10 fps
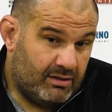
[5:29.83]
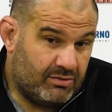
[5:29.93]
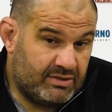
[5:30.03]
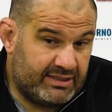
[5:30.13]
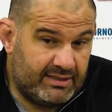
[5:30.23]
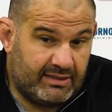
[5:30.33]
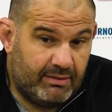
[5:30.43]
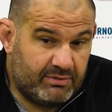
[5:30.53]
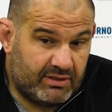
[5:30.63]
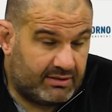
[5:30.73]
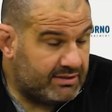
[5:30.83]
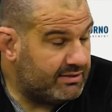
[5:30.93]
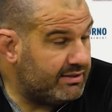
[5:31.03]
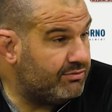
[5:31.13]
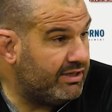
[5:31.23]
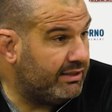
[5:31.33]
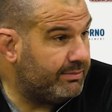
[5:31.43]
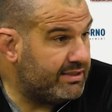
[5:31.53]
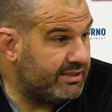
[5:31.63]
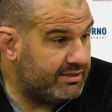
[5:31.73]
de s'exciter, puisque c'est une équipe
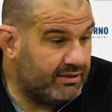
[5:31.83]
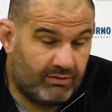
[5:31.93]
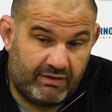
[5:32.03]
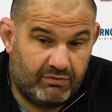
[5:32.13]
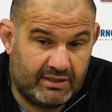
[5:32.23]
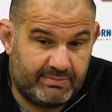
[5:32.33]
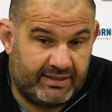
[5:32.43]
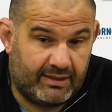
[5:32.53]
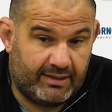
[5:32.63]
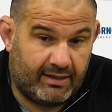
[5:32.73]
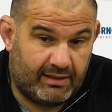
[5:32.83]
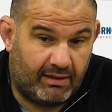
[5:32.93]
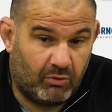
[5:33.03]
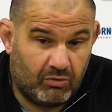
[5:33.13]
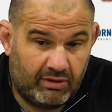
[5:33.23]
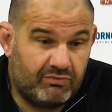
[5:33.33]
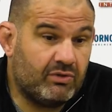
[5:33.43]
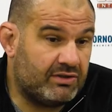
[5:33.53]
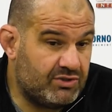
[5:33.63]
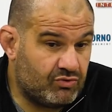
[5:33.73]
qui s'excite, on l'a vu la semaine dernière à Clermont, on l'a vu
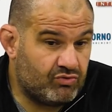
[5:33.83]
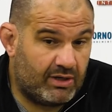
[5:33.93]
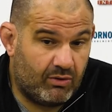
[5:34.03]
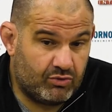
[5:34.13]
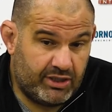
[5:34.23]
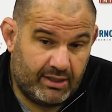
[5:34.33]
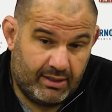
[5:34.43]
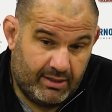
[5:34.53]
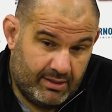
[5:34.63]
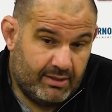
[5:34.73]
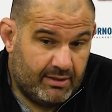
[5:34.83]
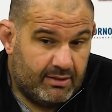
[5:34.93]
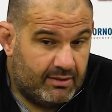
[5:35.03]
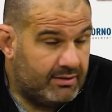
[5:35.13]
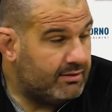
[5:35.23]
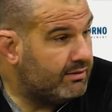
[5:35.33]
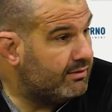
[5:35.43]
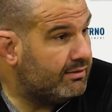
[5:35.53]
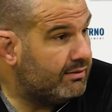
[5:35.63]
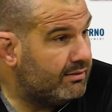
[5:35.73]
quand ils ont joué à La Rochelle,
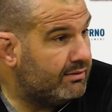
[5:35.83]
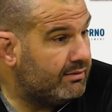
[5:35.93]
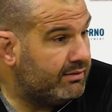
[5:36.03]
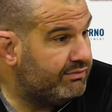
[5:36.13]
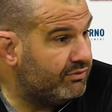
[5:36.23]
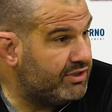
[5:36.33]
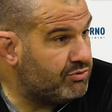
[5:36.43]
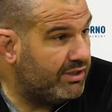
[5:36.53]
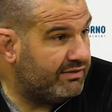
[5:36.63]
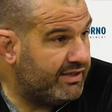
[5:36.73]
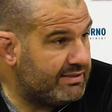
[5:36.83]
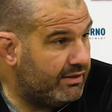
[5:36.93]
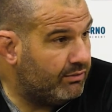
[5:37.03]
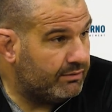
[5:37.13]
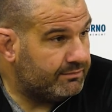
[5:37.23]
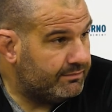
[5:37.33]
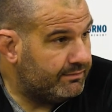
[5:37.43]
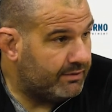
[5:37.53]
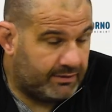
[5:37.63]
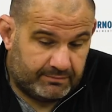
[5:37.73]
euh, ils font déjouer l'adversaire. Quoi.
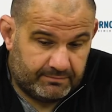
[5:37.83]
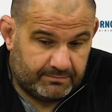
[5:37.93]
Voilà.